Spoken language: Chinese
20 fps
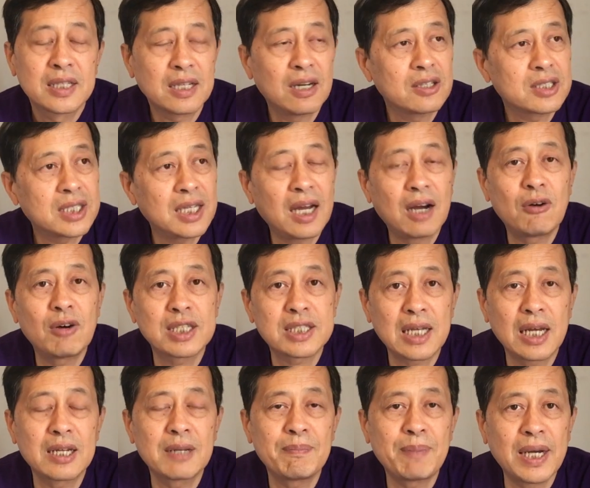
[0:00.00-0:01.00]
然后这样的话，
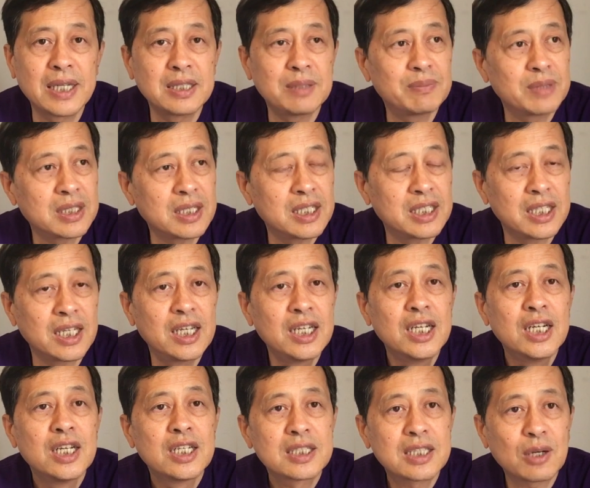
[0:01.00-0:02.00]
才能把你们这些
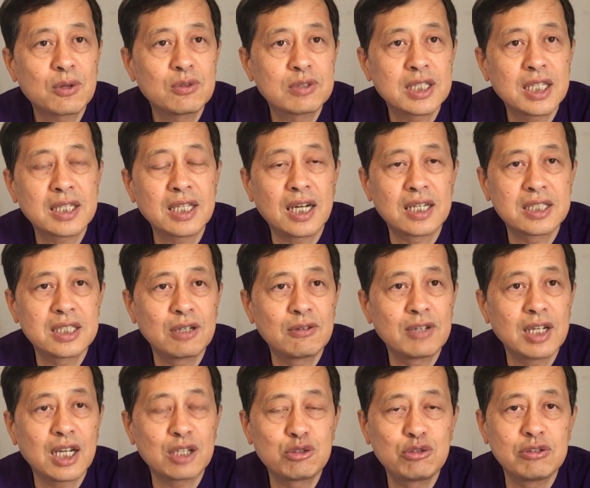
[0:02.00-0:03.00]
在共产党
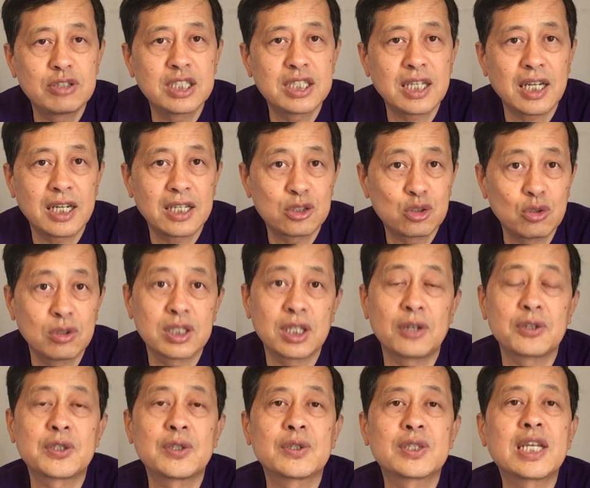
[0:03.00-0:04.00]
情况下聚集起来，做
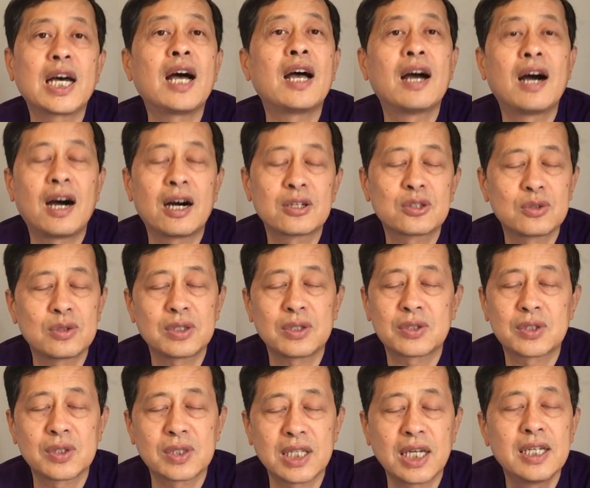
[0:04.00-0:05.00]
鸟兽散重
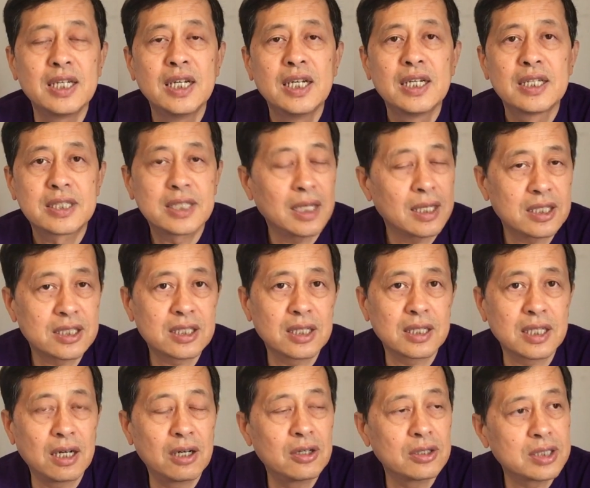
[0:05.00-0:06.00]
要生产，这个
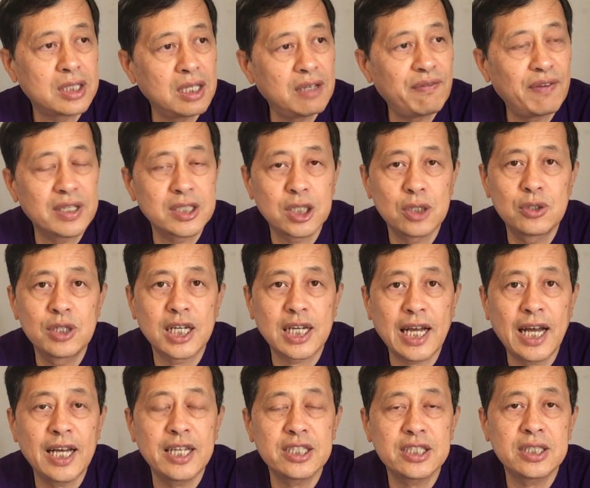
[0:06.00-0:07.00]
是，然后地方就会
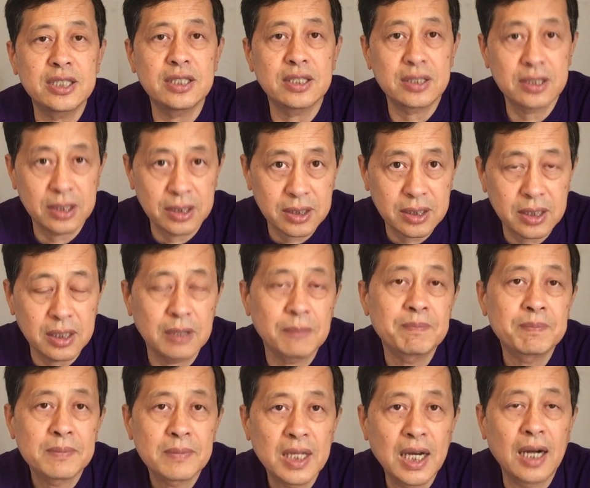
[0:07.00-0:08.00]
开启自治
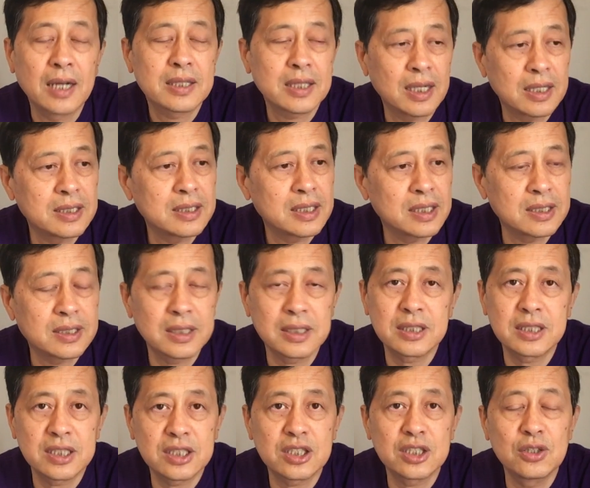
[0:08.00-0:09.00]
啊，当然这个
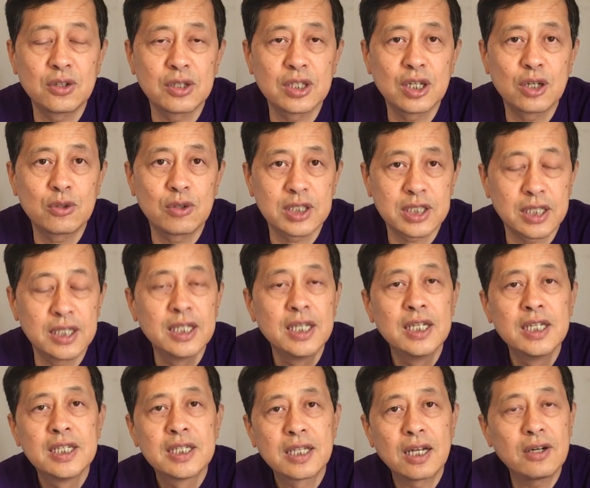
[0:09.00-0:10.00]
自治是有一个过程，
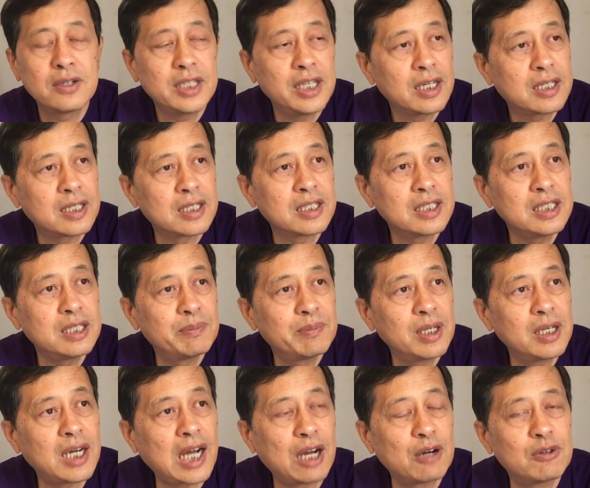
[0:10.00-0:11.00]
然后也可能你
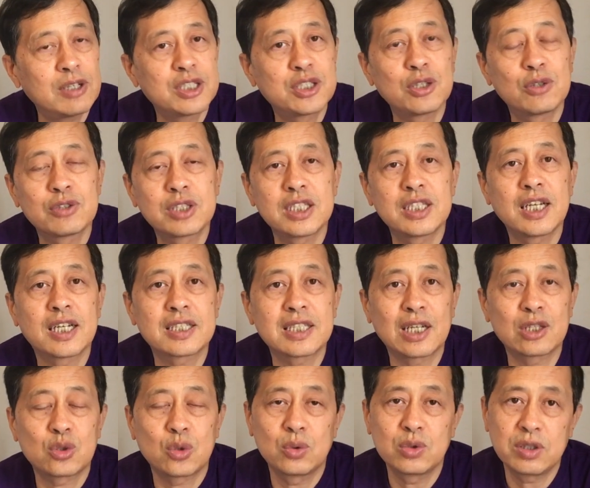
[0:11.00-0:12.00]
们还会纠集量
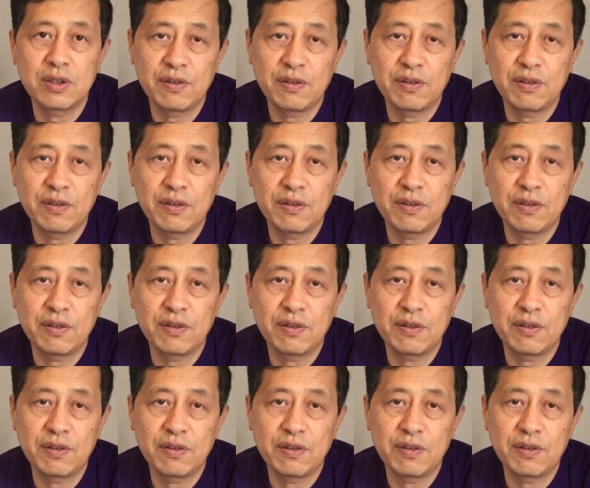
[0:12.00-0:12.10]
再重